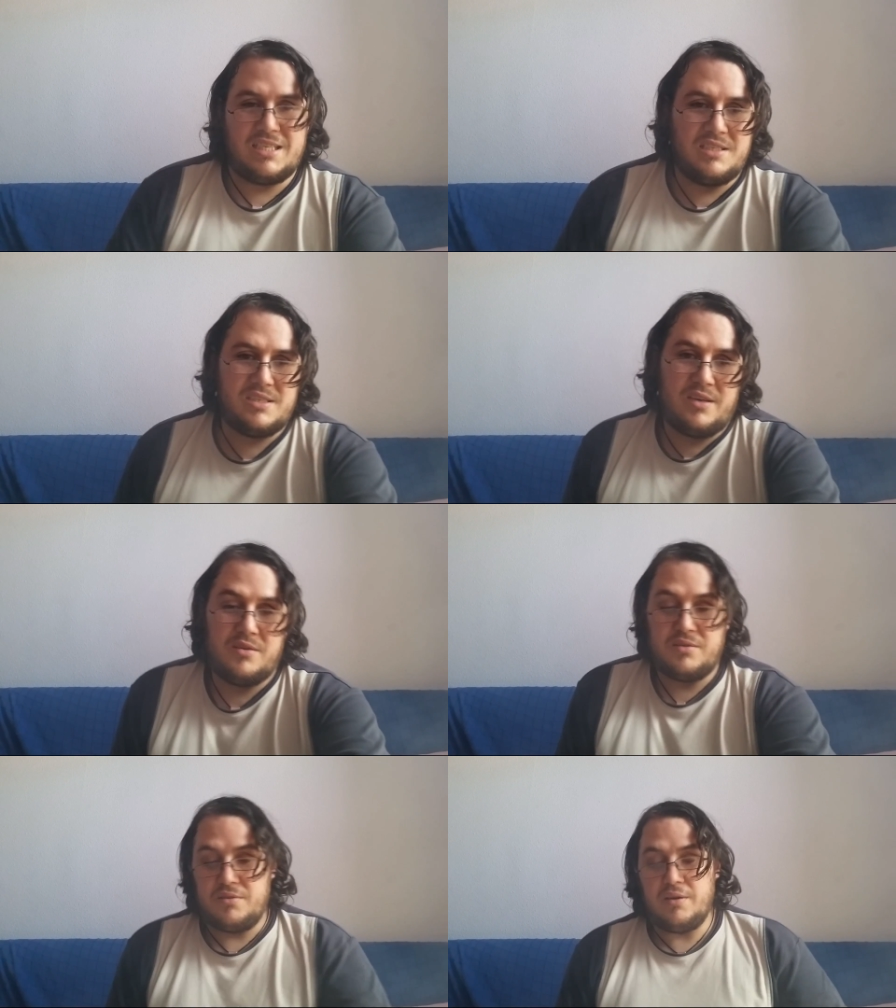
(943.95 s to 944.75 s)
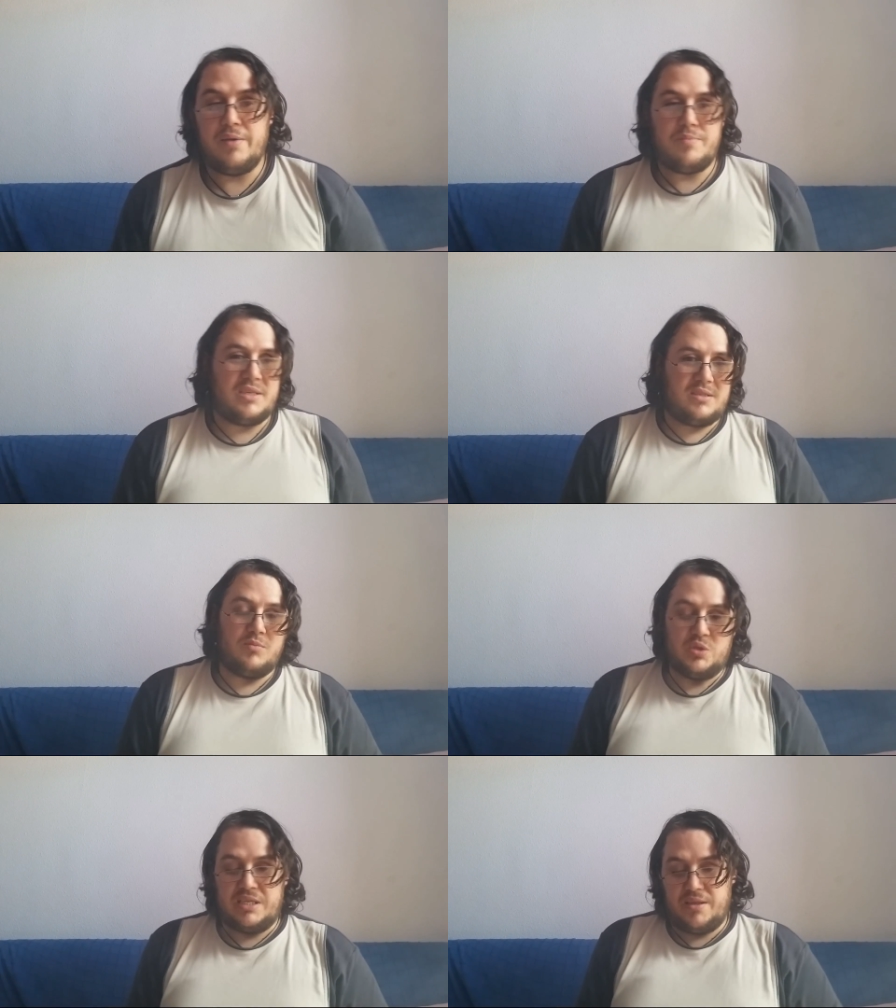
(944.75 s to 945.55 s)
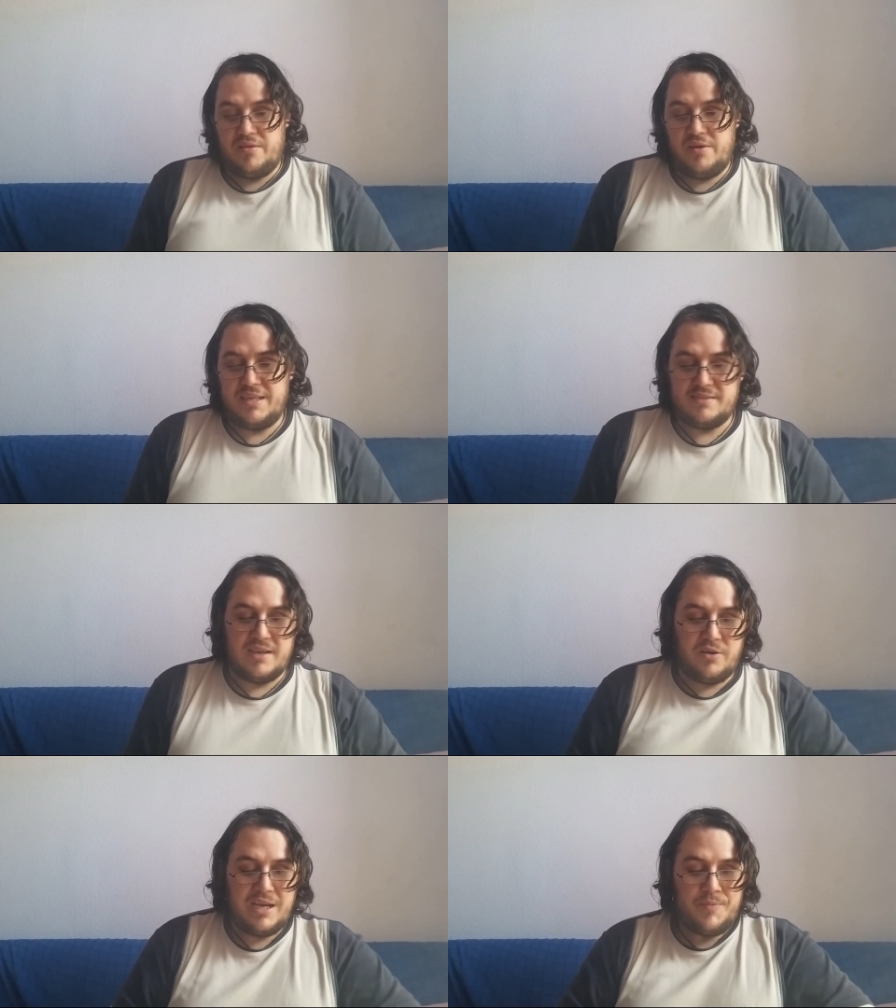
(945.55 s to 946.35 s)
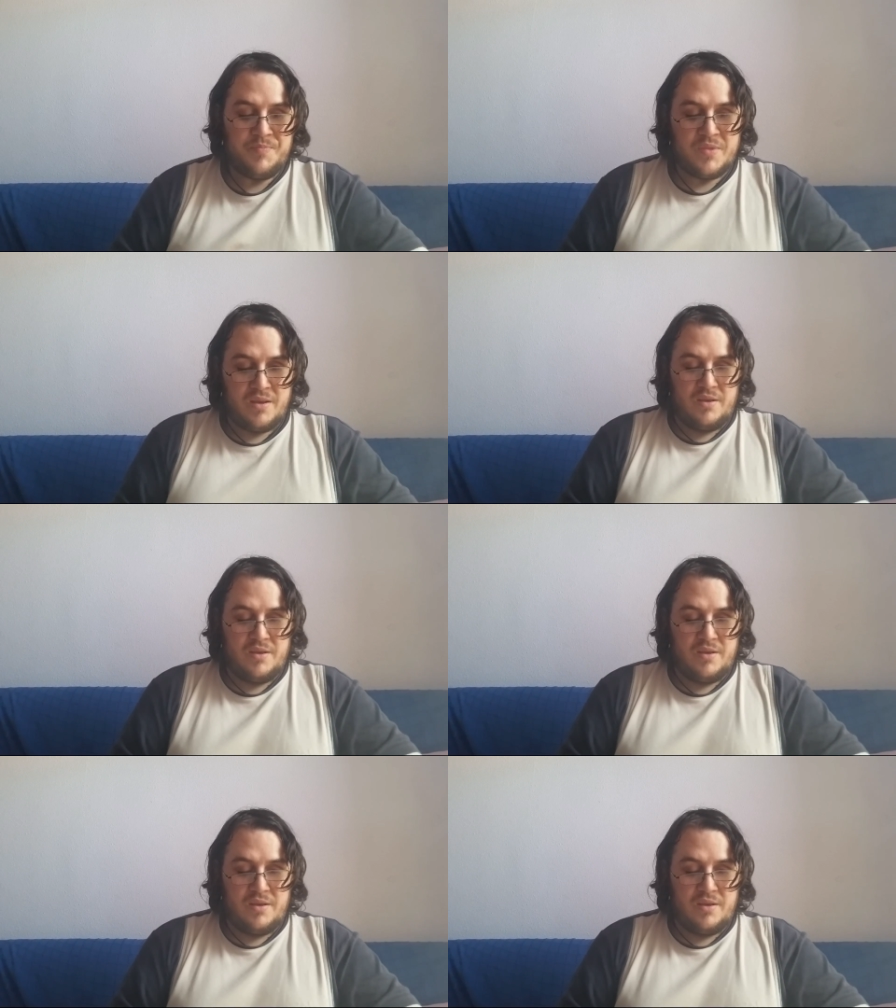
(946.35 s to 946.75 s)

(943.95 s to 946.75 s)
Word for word: a Sense no, no le había prestado mucha atención hasta ahora.